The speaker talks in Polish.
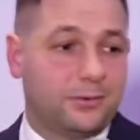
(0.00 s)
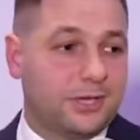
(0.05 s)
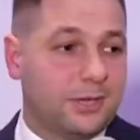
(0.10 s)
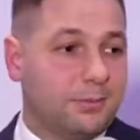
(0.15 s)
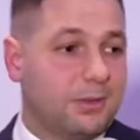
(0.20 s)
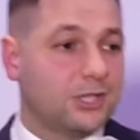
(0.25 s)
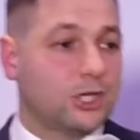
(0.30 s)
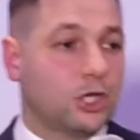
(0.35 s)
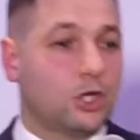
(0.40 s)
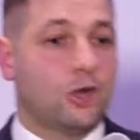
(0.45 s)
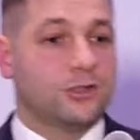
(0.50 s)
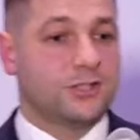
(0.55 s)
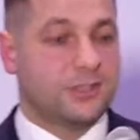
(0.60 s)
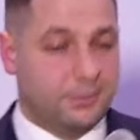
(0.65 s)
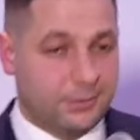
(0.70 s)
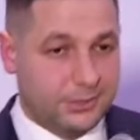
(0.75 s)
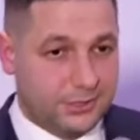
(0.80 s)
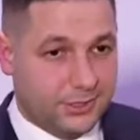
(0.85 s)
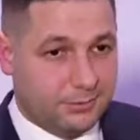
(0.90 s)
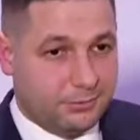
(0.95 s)
chyba, że koce
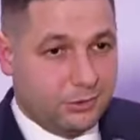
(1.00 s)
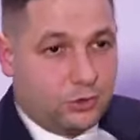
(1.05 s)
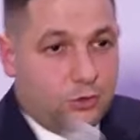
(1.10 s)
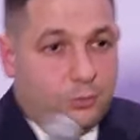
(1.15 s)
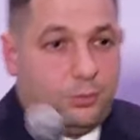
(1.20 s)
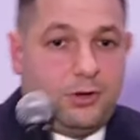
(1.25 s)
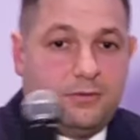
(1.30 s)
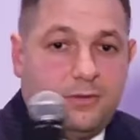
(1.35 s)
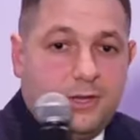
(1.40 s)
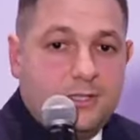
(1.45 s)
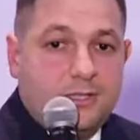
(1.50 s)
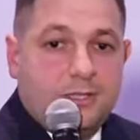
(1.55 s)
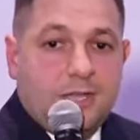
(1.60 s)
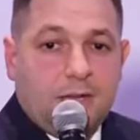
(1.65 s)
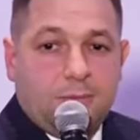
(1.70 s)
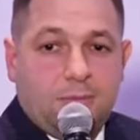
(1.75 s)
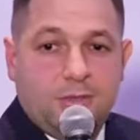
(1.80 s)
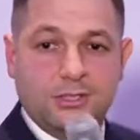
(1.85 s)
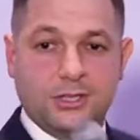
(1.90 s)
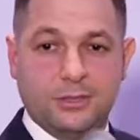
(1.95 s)
będziemy kupować i
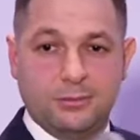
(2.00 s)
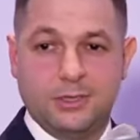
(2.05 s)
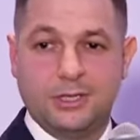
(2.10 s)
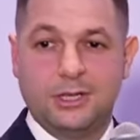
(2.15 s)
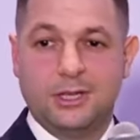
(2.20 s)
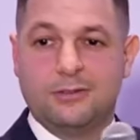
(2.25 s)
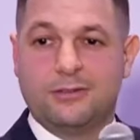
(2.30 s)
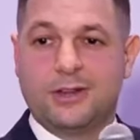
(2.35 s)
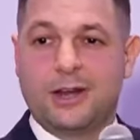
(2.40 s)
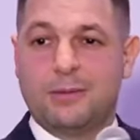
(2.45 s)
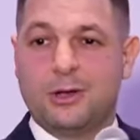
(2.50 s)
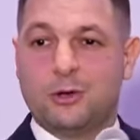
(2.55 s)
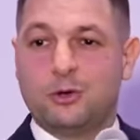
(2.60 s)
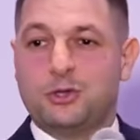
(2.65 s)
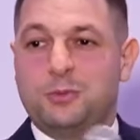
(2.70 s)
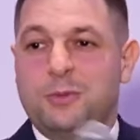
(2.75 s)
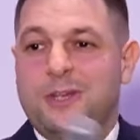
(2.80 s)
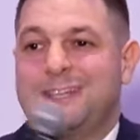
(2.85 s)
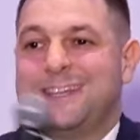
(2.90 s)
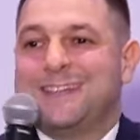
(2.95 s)
tak będziemy w ramach
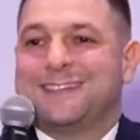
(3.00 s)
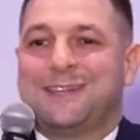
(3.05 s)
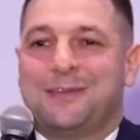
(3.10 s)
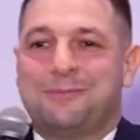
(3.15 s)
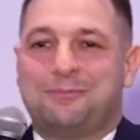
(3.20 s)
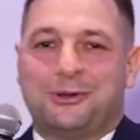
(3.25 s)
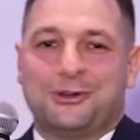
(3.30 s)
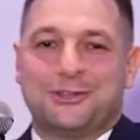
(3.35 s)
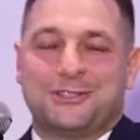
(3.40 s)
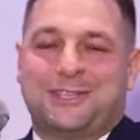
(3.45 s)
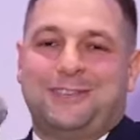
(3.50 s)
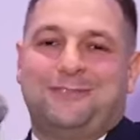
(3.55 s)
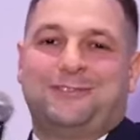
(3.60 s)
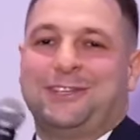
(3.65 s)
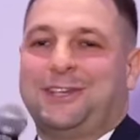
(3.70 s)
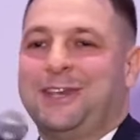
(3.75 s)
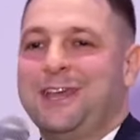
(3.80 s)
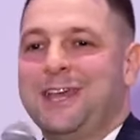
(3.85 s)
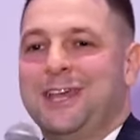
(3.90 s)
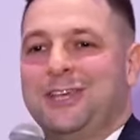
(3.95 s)
uśmiechniętej Polski w
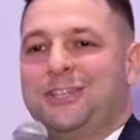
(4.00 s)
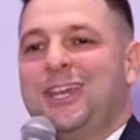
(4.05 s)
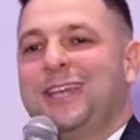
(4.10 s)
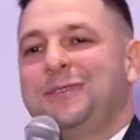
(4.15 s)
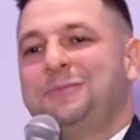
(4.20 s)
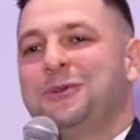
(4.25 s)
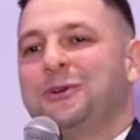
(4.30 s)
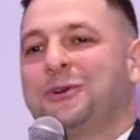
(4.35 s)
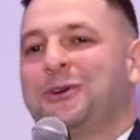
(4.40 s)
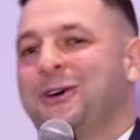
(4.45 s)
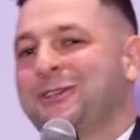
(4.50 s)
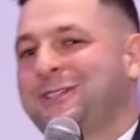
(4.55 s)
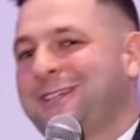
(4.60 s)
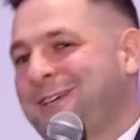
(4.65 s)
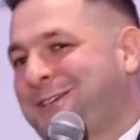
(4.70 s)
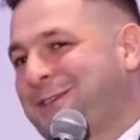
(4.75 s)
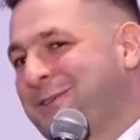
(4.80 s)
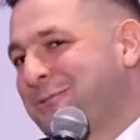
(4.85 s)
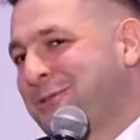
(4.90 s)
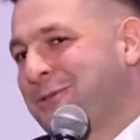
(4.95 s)
tych siedmiu
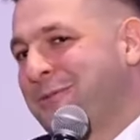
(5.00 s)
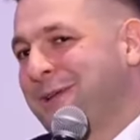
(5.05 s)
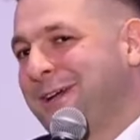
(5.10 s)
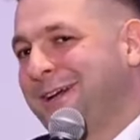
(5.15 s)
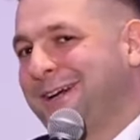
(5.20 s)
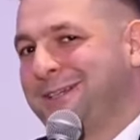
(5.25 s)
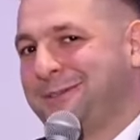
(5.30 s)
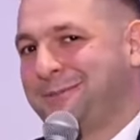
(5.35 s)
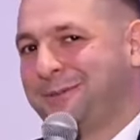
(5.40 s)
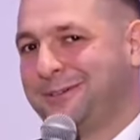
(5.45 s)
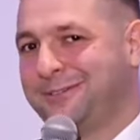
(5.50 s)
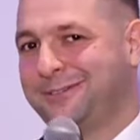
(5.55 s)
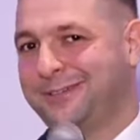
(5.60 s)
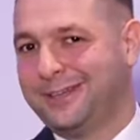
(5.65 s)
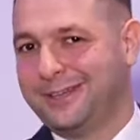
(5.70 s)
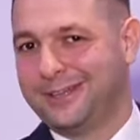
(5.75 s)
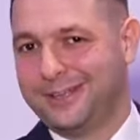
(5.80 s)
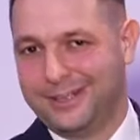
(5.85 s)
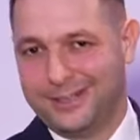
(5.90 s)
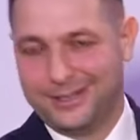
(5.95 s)
kocach się uśmiechać, prawda?
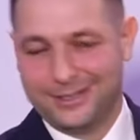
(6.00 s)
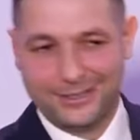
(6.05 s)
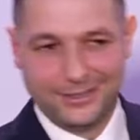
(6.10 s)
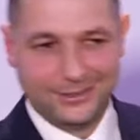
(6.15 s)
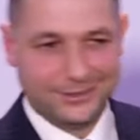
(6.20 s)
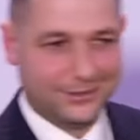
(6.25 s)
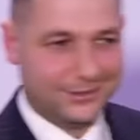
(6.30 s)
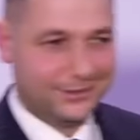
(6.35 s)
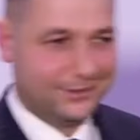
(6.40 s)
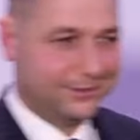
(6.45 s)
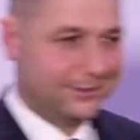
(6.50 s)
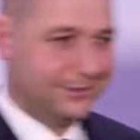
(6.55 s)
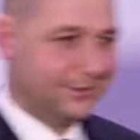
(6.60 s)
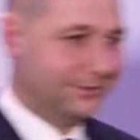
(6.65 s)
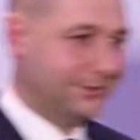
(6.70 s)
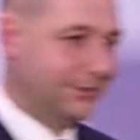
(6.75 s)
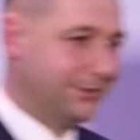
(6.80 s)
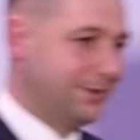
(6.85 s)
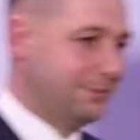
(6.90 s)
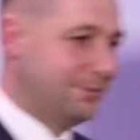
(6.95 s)

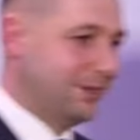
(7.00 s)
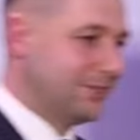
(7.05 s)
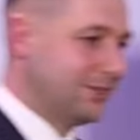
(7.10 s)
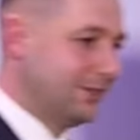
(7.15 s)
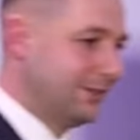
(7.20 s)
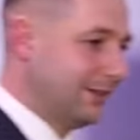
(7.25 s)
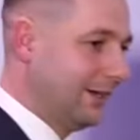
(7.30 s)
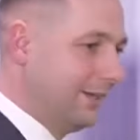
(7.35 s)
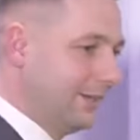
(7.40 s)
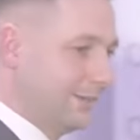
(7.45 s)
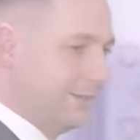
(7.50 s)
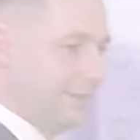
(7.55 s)
To chyba, że tak.